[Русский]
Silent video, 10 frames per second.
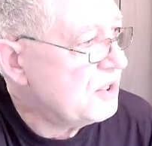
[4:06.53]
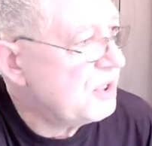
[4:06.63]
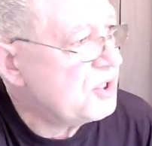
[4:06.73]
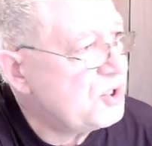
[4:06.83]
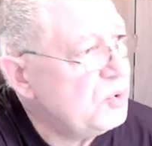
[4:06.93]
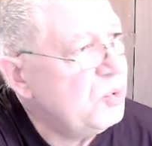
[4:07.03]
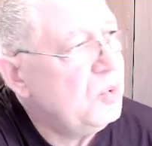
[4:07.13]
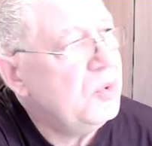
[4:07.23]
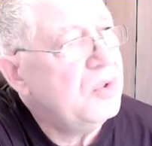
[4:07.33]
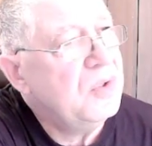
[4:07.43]

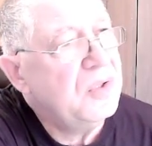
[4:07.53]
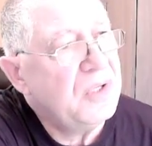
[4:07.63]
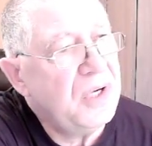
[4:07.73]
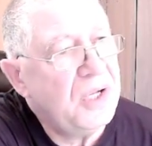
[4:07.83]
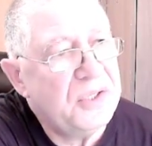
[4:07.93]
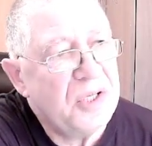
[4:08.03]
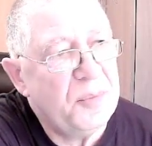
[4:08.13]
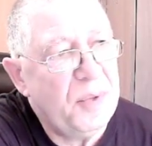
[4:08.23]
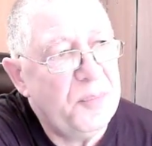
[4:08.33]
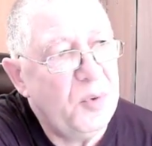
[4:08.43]
статью э, Радека
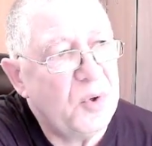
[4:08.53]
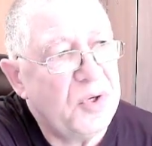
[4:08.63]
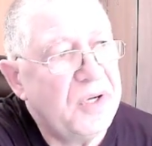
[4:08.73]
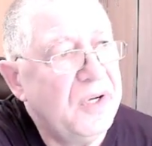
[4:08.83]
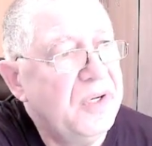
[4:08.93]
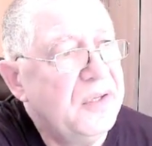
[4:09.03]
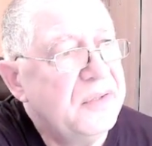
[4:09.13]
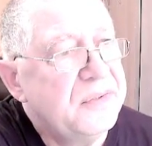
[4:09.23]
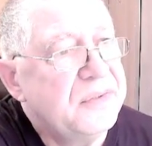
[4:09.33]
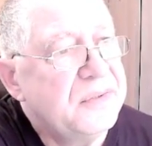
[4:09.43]
Баборока,
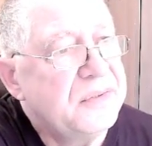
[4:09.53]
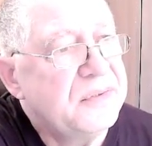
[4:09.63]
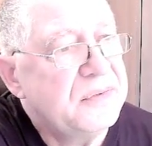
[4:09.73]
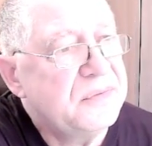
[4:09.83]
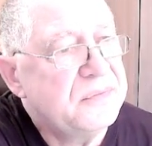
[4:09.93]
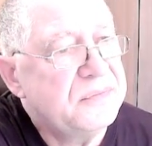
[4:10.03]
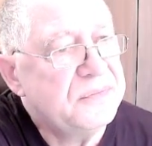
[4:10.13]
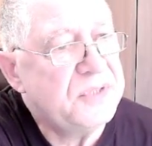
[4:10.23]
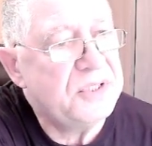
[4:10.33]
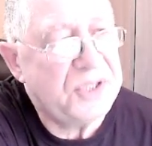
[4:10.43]

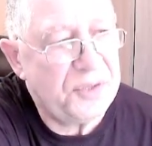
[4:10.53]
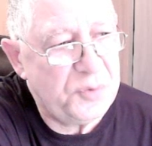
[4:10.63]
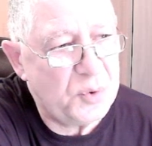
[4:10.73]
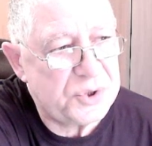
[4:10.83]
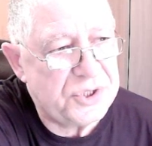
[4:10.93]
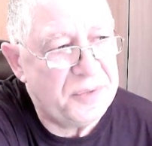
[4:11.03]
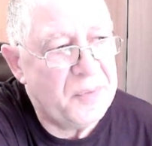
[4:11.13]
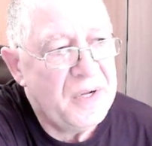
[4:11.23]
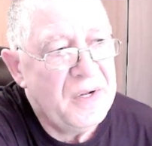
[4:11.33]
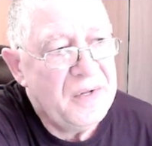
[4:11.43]
интервью с ним,
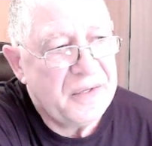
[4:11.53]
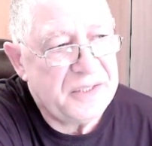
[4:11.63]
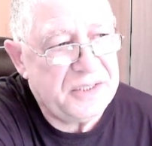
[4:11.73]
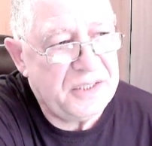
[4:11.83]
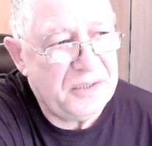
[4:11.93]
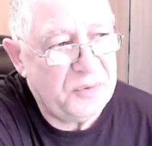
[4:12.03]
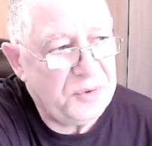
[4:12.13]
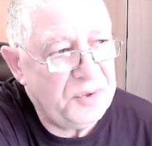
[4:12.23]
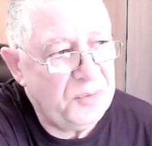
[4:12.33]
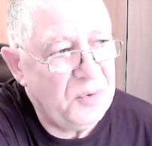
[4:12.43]
где у
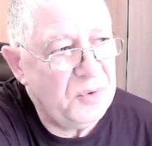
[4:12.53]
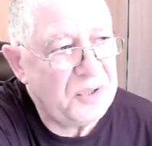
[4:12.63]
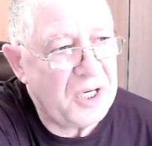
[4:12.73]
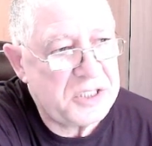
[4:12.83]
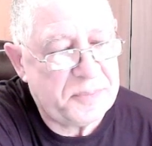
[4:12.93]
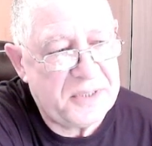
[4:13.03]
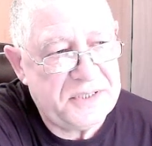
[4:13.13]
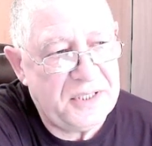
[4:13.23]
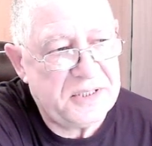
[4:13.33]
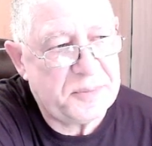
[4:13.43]
него
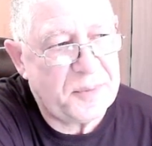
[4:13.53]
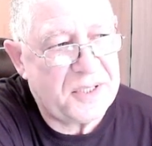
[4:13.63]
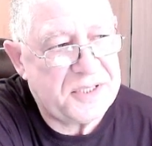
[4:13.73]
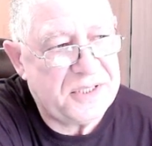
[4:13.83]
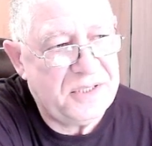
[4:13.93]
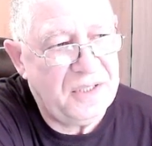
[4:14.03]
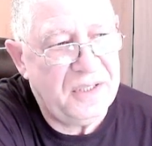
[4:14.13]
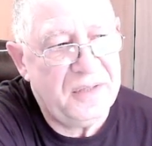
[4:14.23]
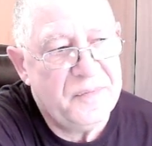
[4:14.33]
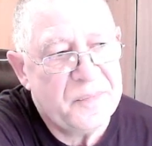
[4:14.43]
корреспондент
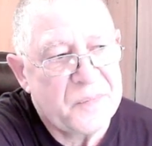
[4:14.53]
спросила,